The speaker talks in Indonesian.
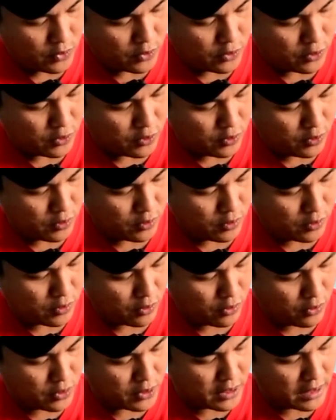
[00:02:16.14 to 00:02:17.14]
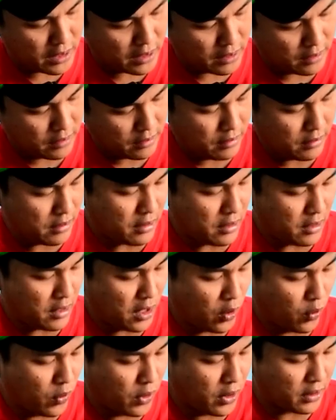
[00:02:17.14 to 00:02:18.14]
Social
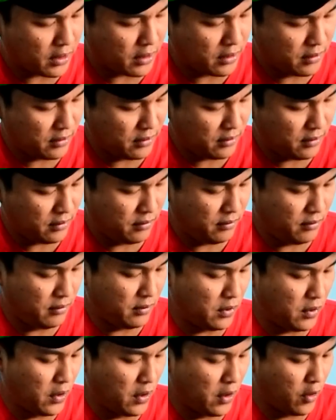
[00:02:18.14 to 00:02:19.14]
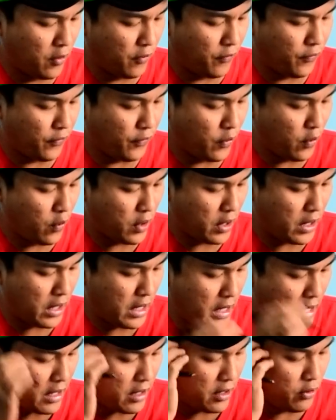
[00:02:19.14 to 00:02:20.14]
Award Growth oke
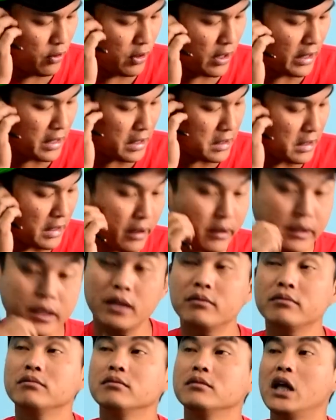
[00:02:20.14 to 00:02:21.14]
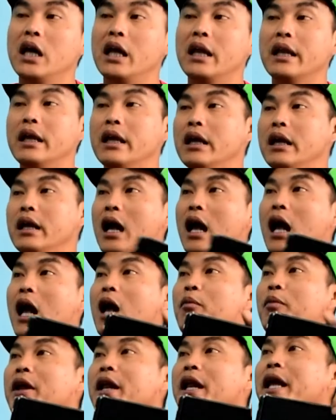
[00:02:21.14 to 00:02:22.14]
okay. United States dari
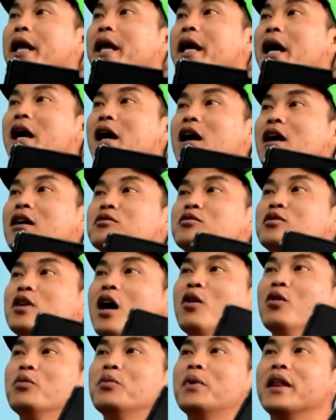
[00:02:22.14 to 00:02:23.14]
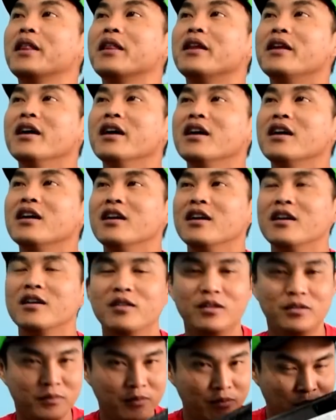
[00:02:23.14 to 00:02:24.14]
Amerika jauh berarti ya
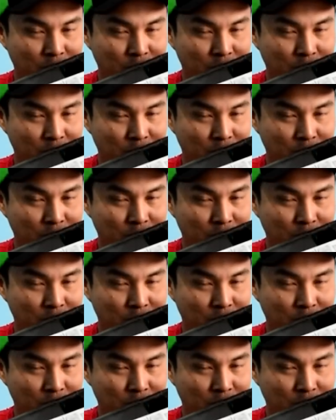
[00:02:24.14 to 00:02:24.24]
iya